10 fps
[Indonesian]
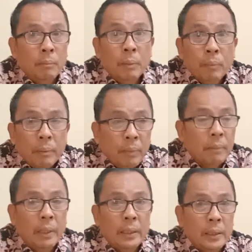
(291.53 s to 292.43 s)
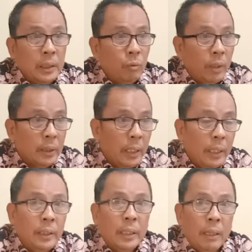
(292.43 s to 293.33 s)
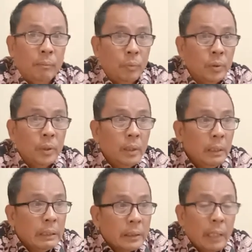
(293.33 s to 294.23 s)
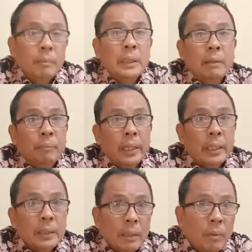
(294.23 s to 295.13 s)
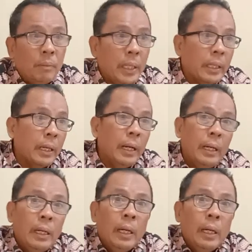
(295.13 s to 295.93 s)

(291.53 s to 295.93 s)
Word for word: membimbing mahasiswa saya di kampus, saya menyampaikan sama mereka,